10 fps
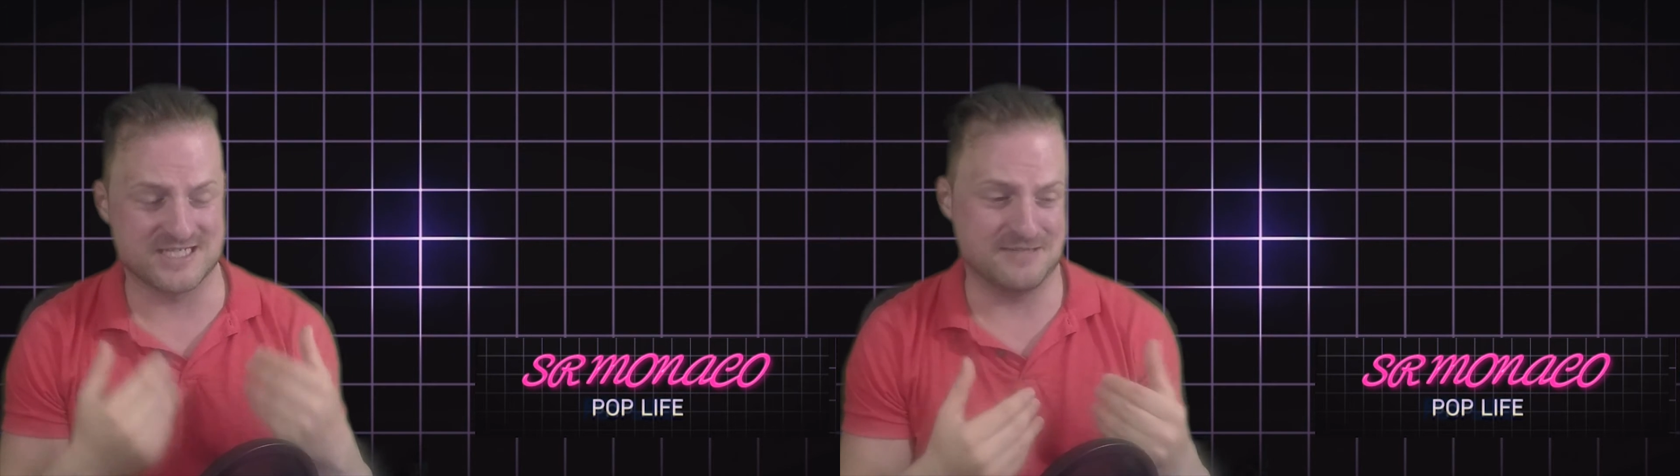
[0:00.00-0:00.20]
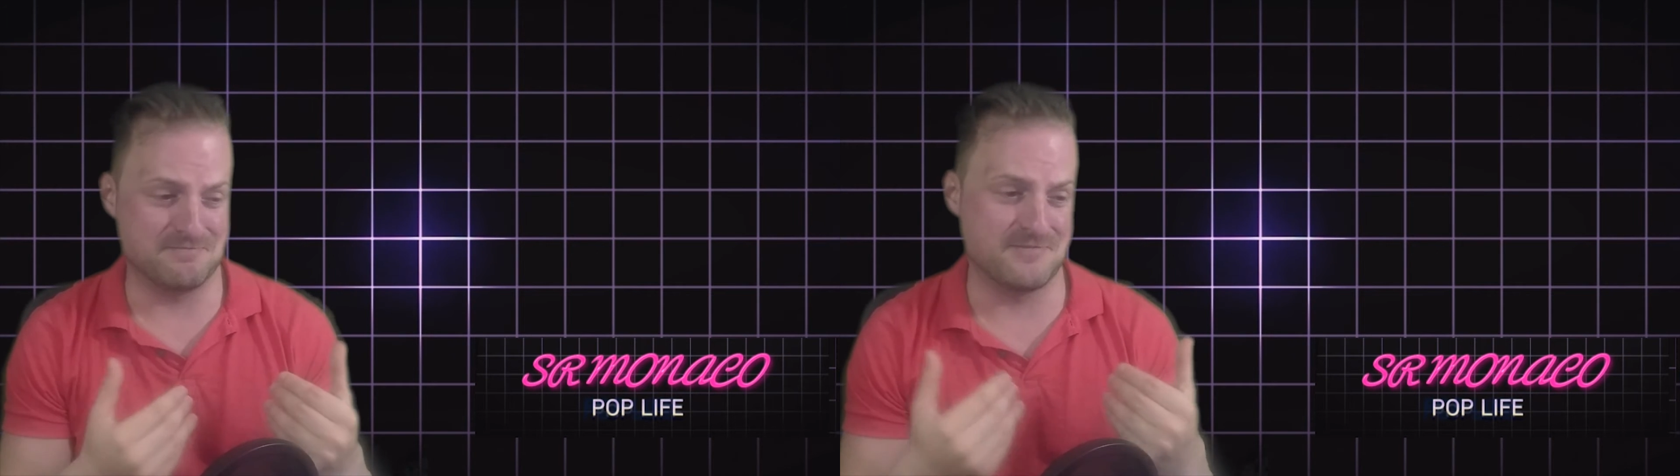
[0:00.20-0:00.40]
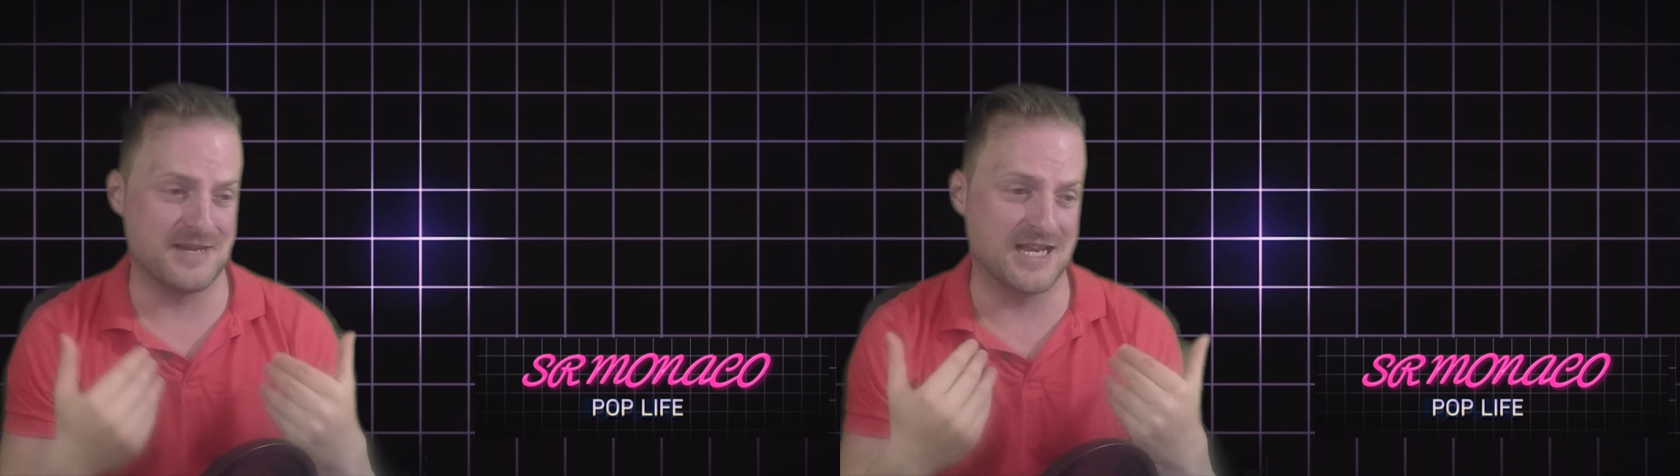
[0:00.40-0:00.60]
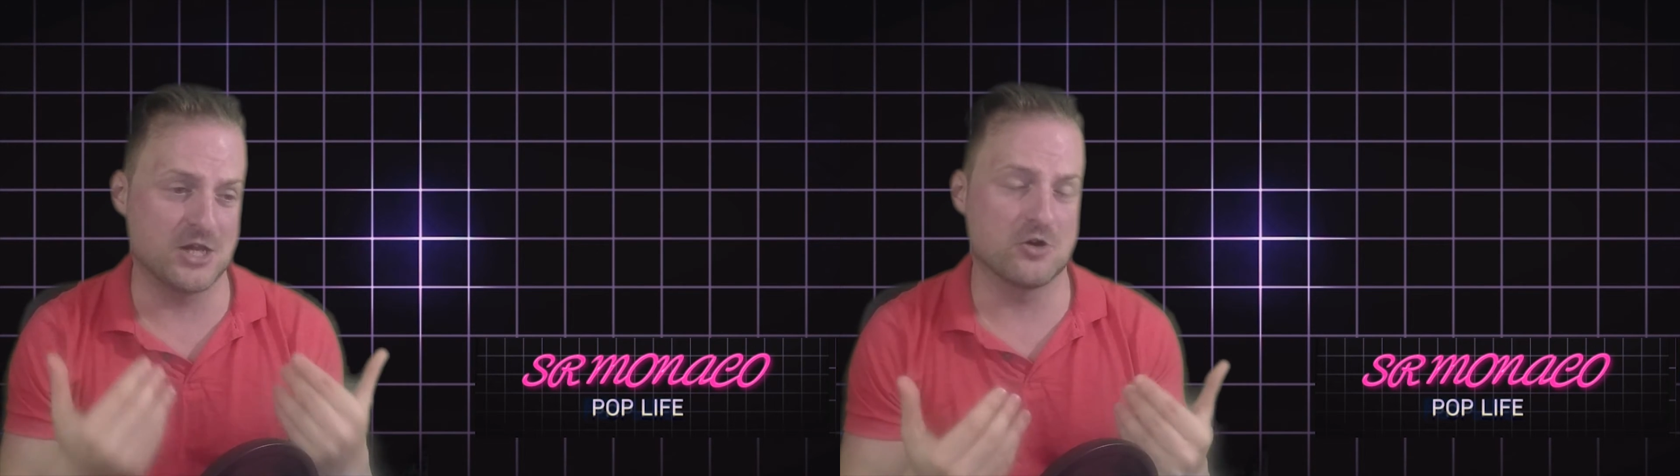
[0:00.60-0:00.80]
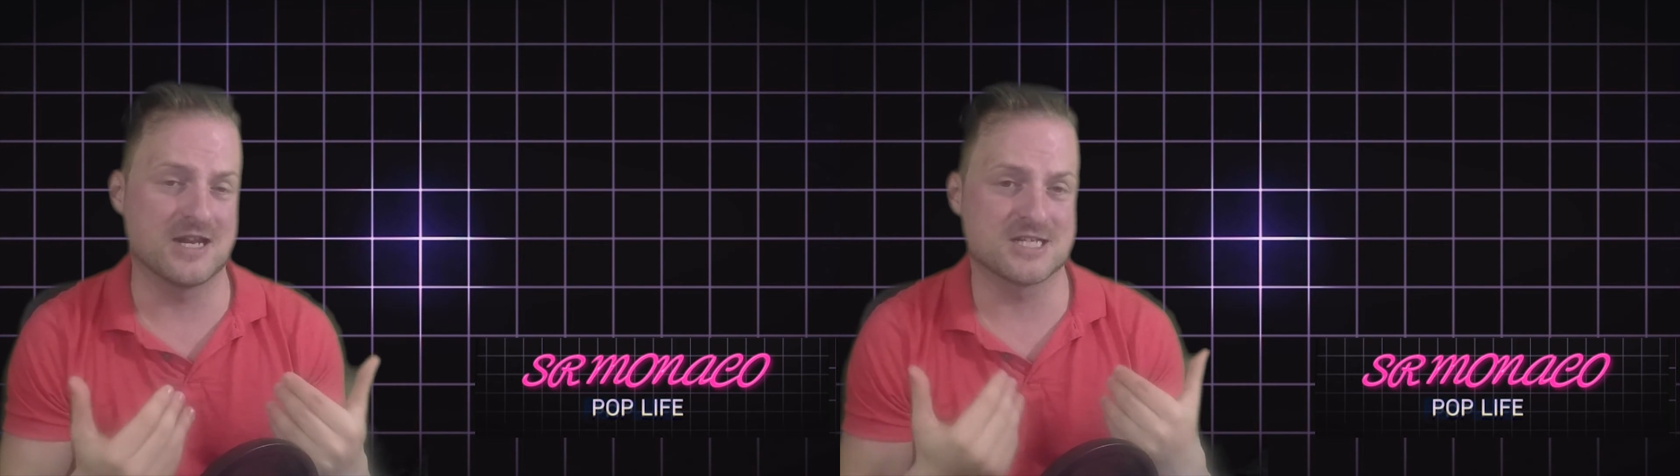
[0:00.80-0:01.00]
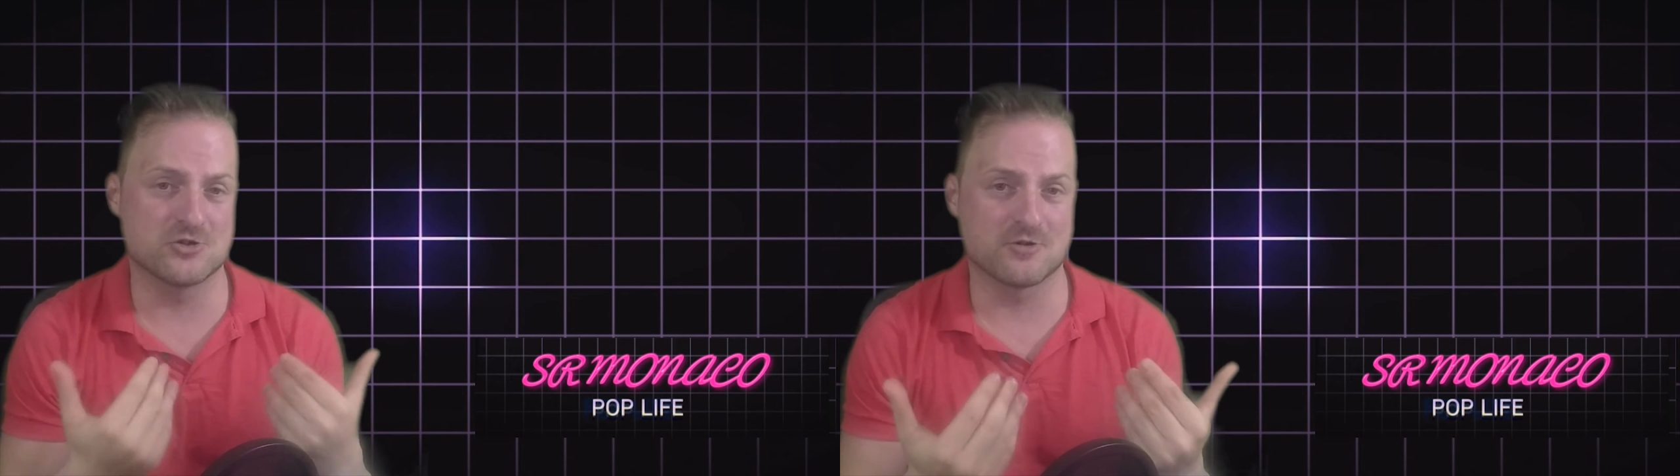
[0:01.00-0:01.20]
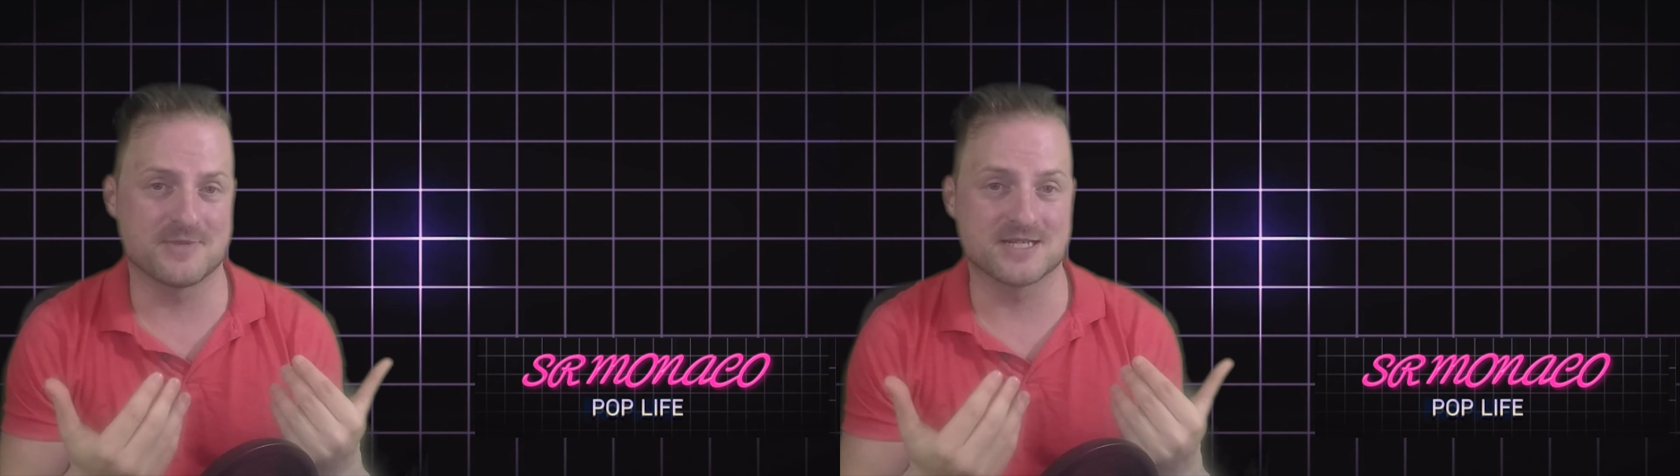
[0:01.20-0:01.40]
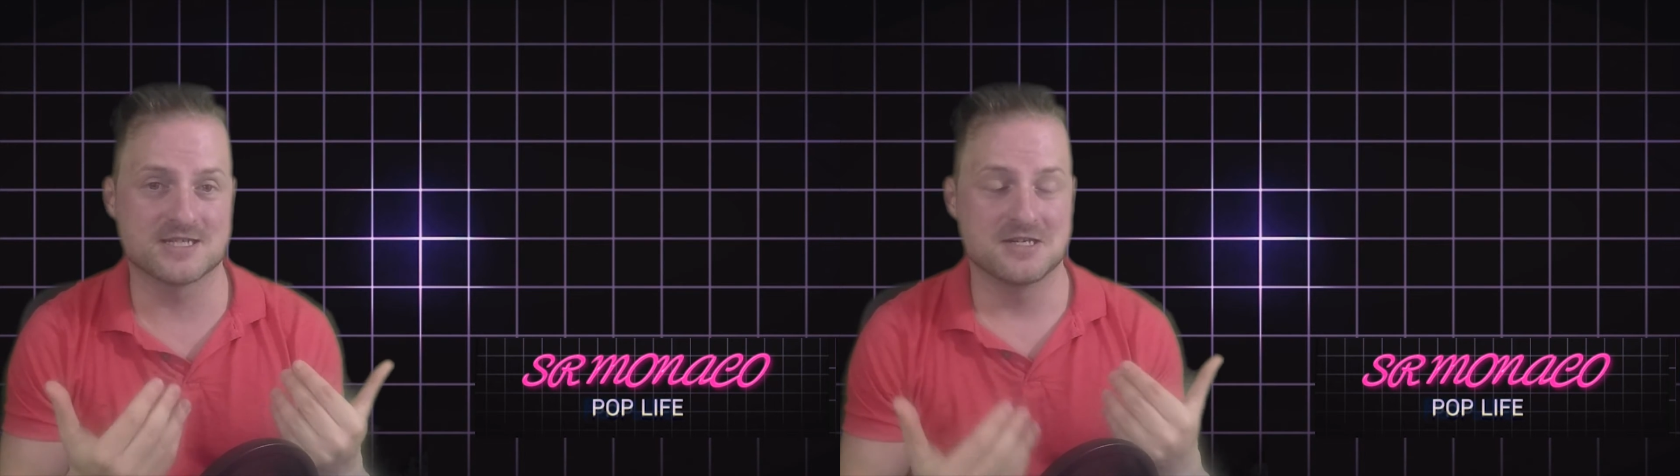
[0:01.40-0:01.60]
si me leo las
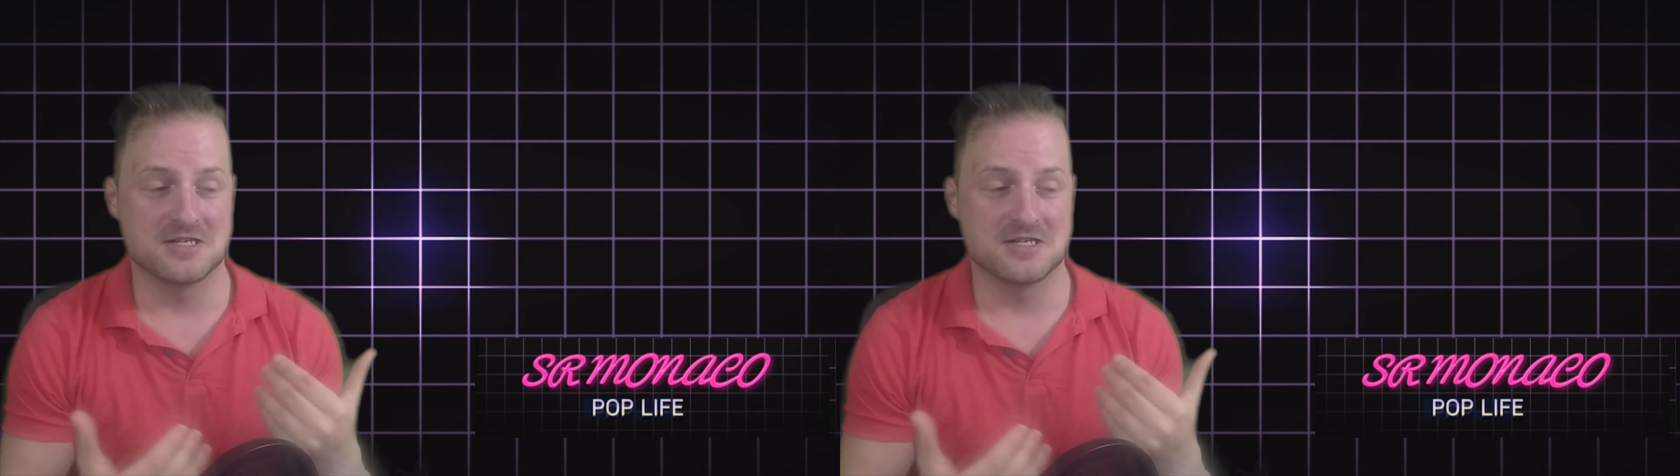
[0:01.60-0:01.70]
normas